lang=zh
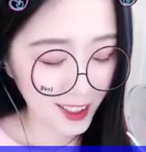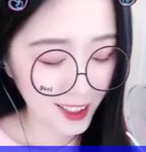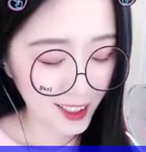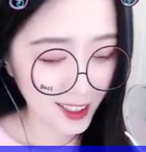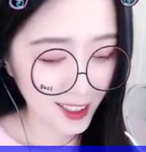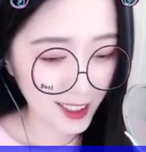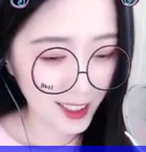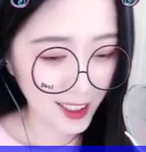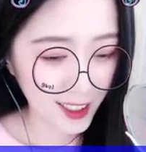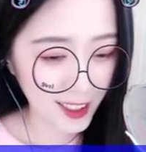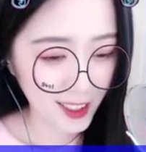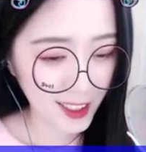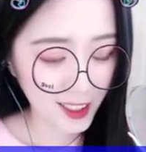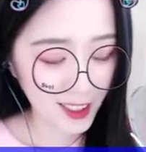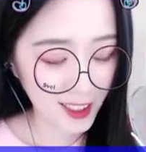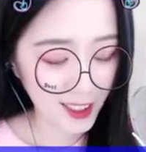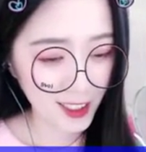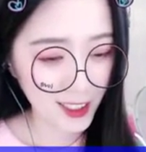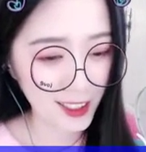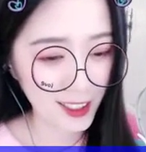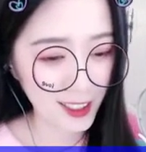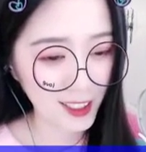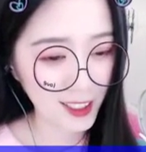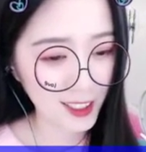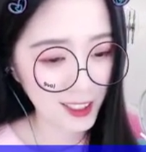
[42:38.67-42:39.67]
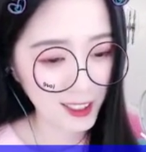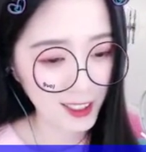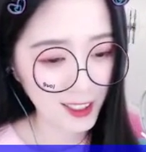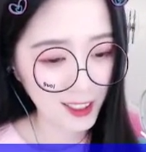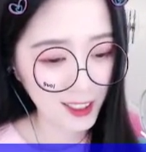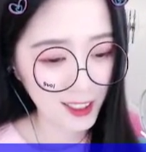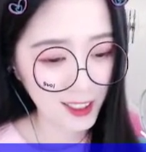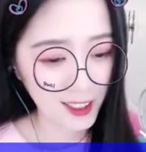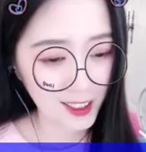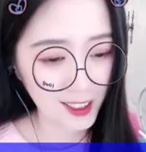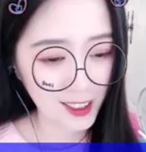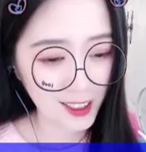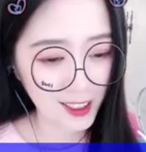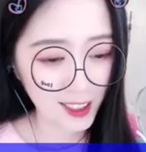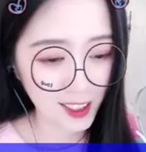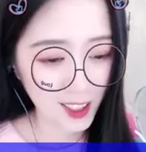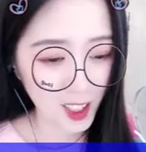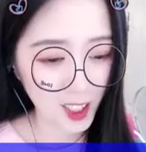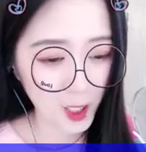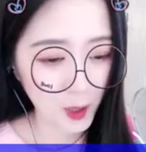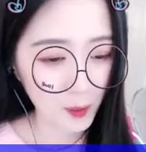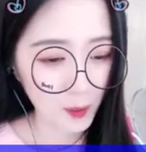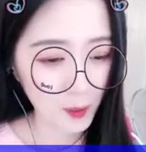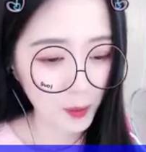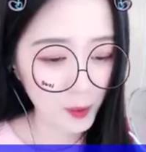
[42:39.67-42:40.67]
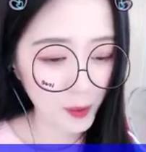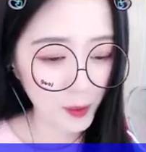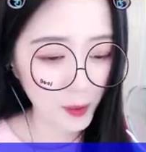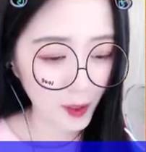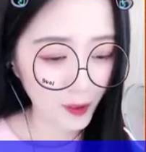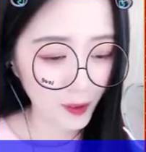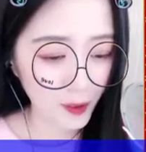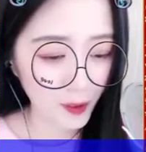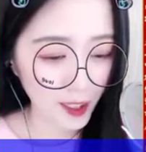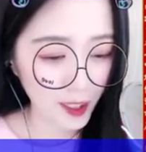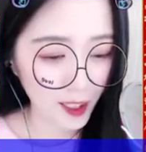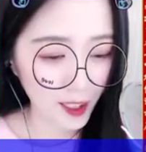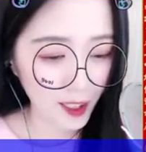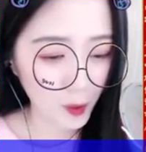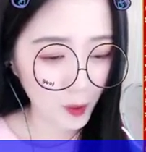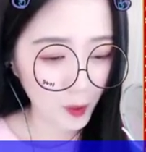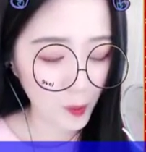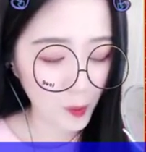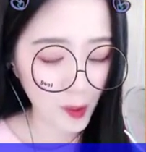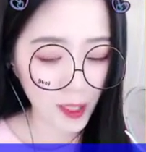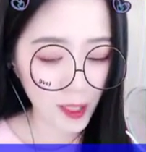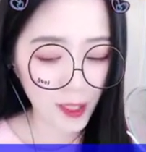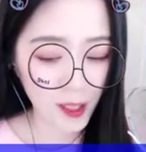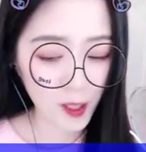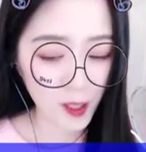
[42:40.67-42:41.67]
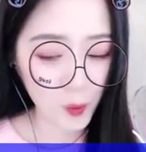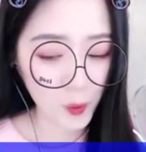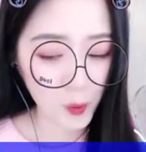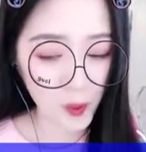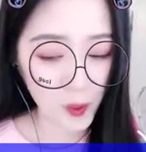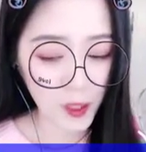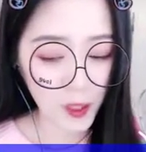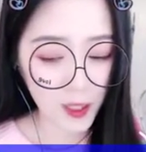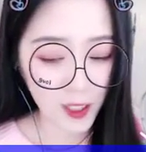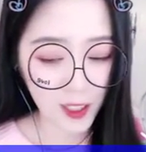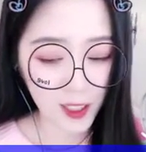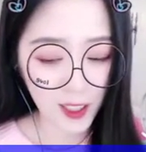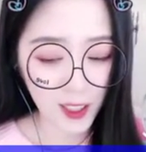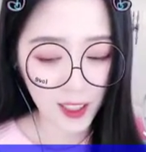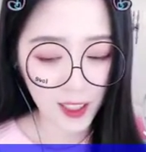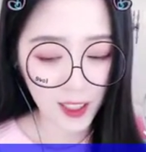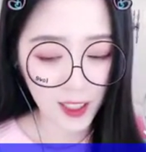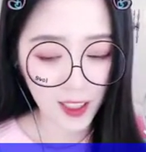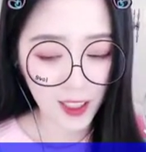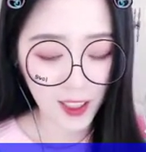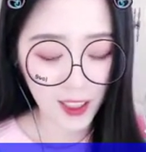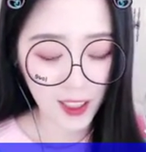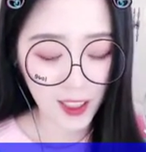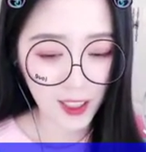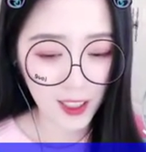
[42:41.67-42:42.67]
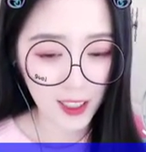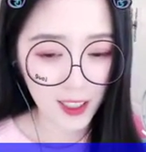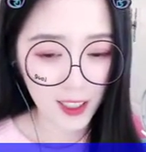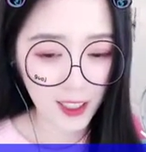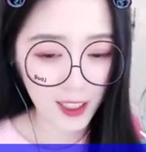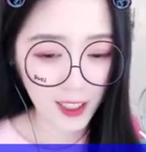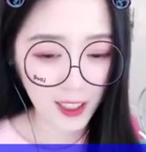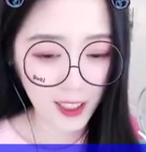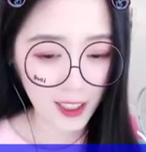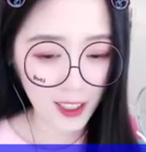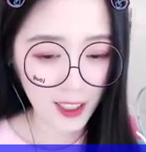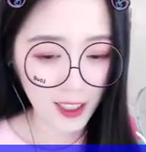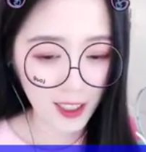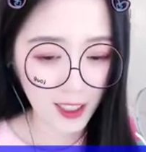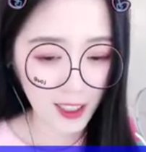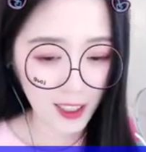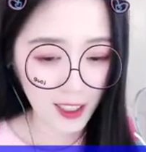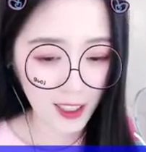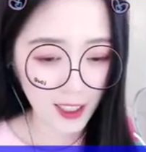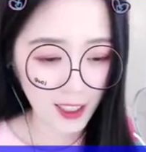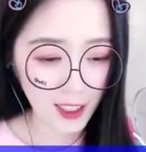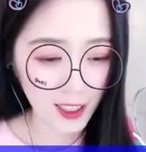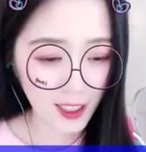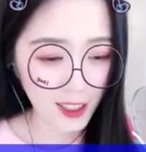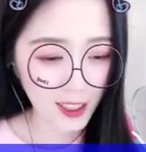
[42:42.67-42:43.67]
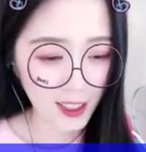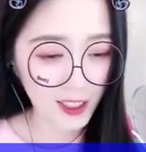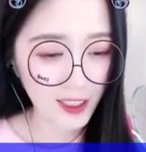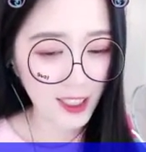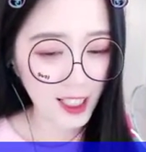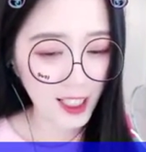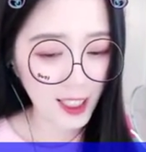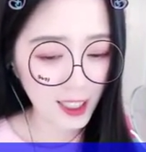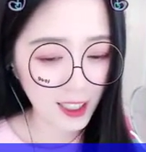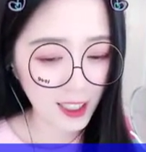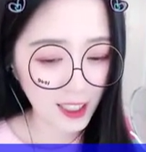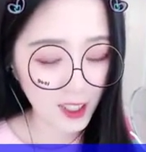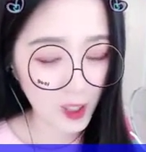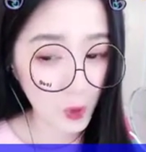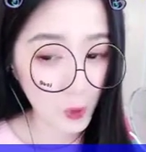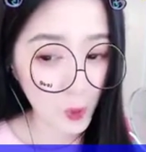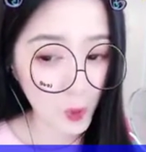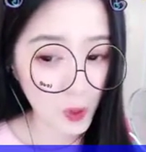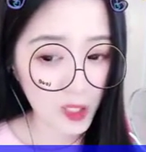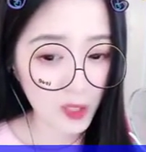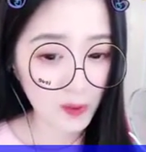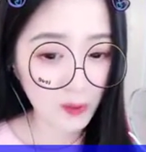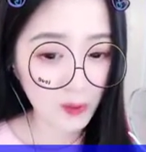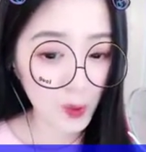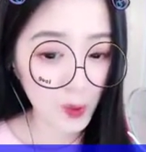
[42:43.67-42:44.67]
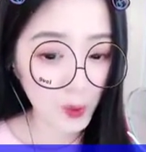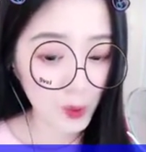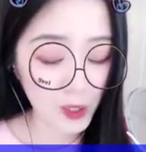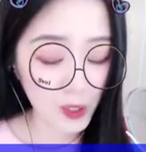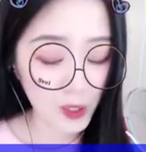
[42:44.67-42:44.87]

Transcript: 那可便不要怪我下逐客令了。请吧，九公主。